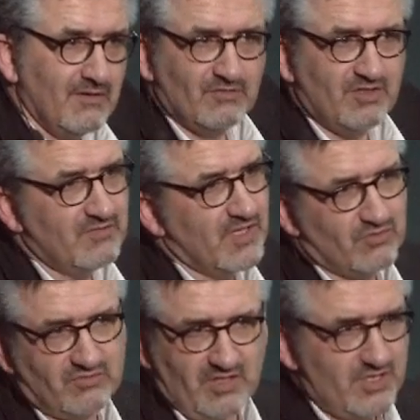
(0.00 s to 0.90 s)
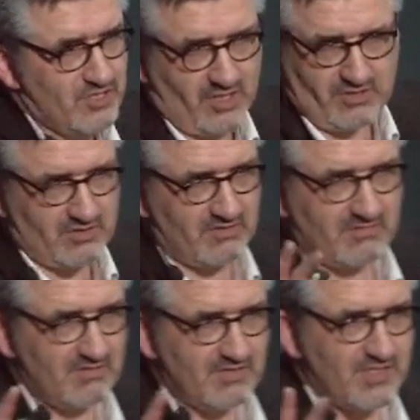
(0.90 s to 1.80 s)
Tu vas, tu télécharges.
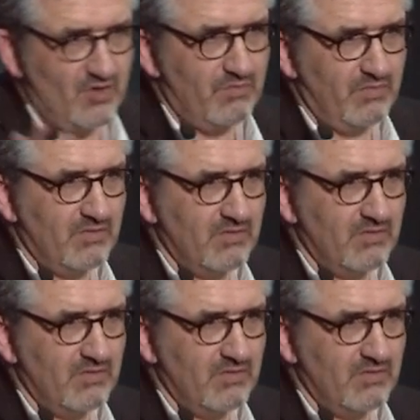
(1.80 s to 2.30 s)
C'est hop.